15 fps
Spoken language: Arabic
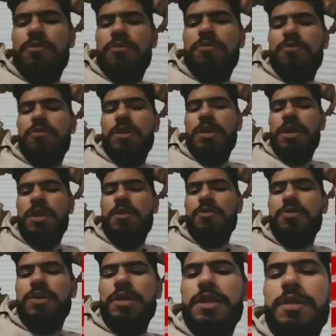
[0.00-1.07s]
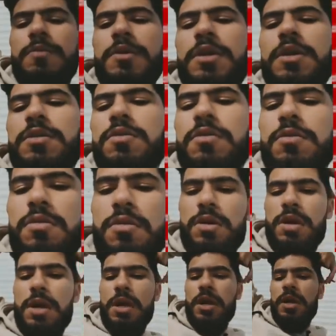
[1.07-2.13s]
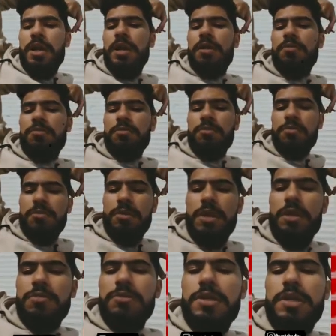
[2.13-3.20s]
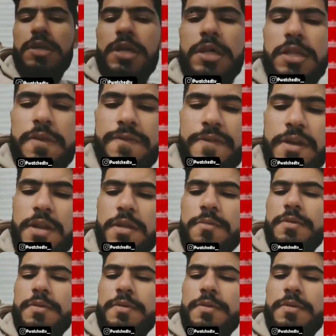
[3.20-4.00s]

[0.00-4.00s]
قولوا عاوتاني ما كندخل سوق كري وقولوا عاوتاني كندافع على